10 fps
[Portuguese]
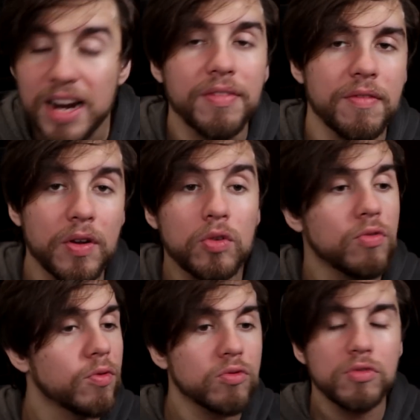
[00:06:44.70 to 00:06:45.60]
Ela fica falando
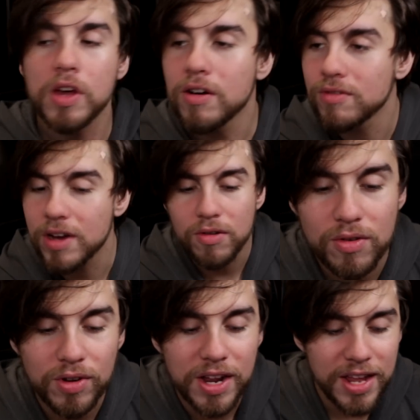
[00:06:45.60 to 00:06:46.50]
no fundo, não, não, eu
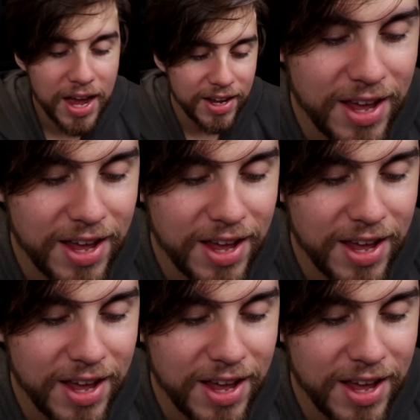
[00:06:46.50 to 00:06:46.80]
não queria